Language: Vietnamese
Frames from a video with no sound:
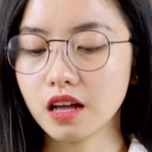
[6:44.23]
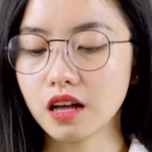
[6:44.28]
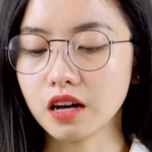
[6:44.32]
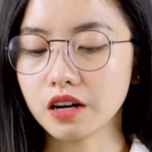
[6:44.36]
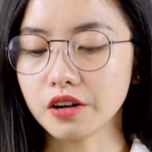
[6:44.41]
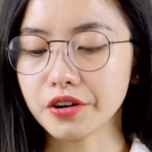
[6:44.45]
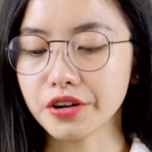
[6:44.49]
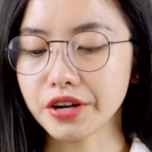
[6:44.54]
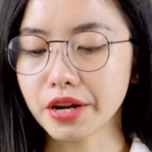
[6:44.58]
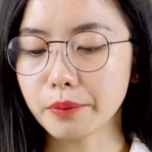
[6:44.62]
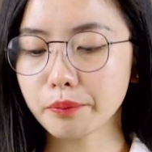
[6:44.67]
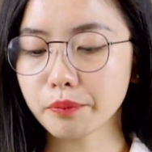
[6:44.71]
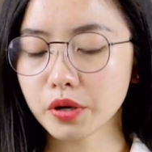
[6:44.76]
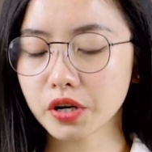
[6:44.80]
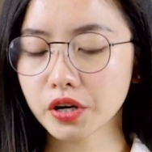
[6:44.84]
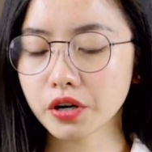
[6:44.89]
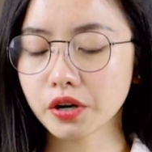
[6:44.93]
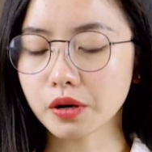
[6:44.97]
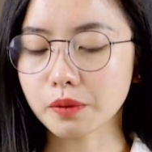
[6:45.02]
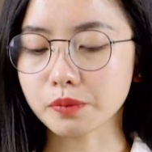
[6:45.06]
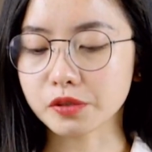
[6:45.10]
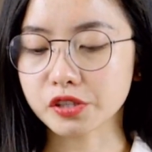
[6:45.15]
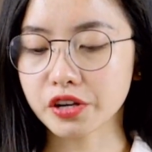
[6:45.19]
A number
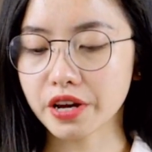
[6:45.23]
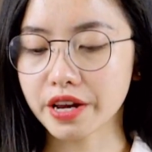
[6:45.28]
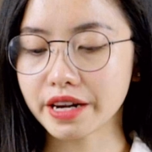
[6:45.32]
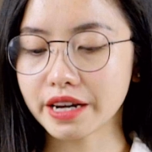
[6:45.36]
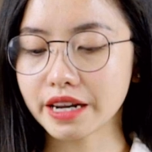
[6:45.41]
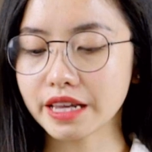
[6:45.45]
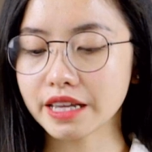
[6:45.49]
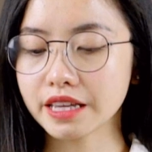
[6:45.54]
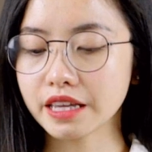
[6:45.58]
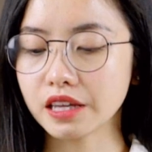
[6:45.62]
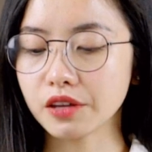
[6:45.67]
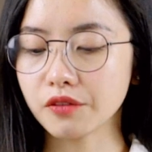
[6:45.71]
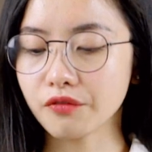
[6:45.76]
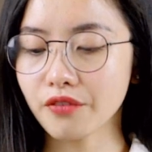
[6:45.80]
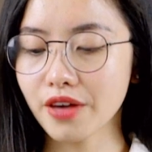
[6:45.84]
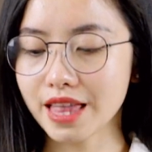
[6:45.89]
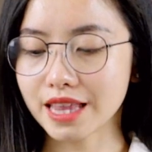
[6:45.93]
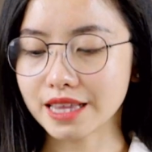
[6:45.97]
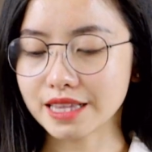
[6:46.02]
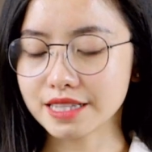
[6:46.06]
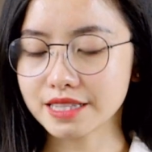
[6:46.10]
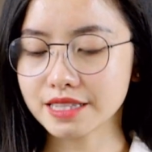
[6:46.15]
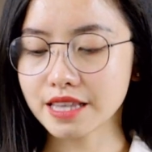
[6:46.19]
of training
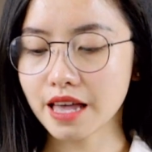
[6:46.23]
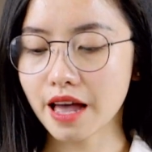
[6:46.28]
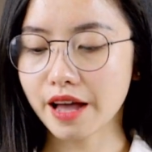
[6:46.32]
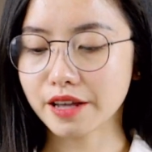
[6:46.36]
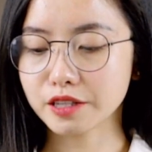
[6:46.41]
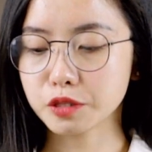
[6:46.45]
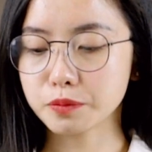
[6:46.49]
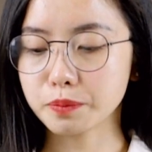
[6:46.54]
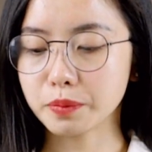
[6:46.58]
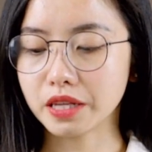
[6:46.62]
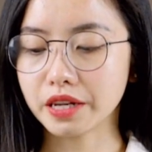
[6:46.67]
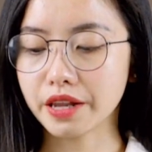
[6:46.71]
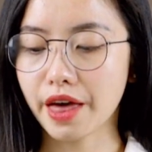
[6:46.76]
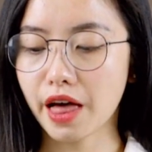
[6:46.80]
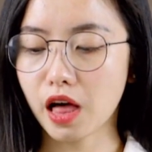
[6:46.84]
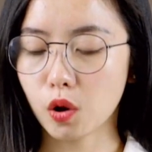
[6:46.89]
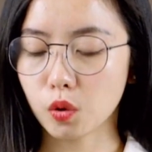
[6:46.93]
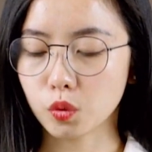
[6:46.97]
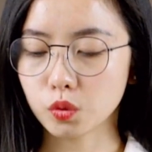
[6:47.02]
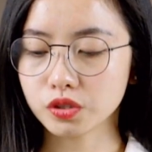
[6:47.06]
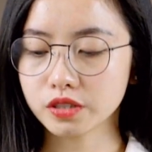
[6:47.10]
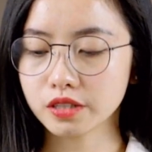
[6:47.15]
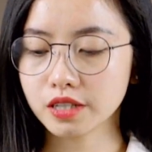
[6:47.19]
events has been
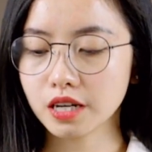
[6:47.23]
held,